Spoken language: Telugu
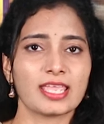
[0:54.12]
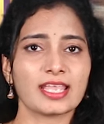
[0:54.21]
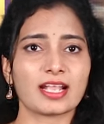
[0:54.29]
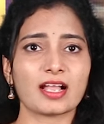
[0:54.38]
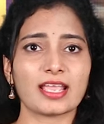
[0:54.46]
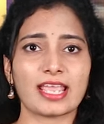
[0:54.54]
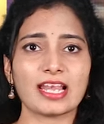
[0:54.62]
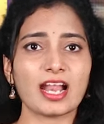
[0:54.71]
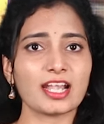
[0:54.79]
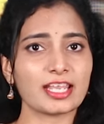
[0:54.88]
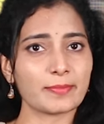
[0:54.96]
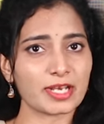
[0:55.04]
ఇక
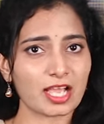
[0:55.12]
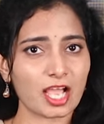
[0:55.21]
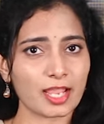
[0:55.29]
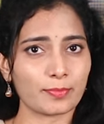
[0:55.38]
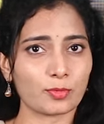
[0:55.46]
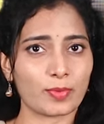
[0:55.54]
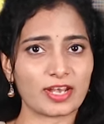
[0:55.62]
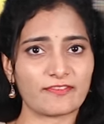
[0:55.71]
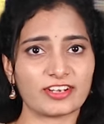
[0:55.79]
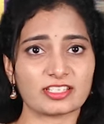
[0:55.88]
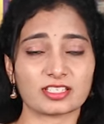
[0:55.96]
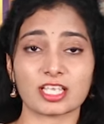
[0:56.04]
ఎలాంటి మినహాయింపు
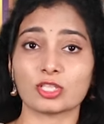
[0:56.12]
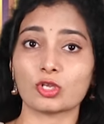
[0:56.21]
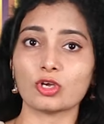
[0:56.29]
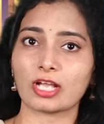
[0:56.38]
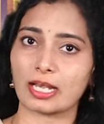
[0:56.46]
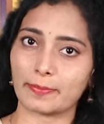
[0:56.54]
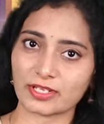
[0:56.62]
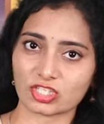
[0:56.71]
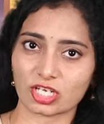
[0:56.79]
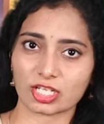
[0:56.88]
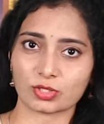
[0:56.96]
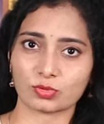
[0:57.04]
బెనిఫిట్స్ ఇందులో
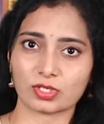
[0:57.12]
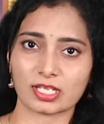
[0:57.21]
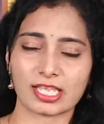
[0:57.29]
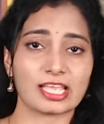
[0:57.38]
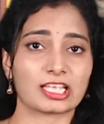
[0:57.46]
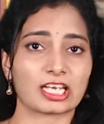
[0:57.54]
కల్పించలేదు ఈ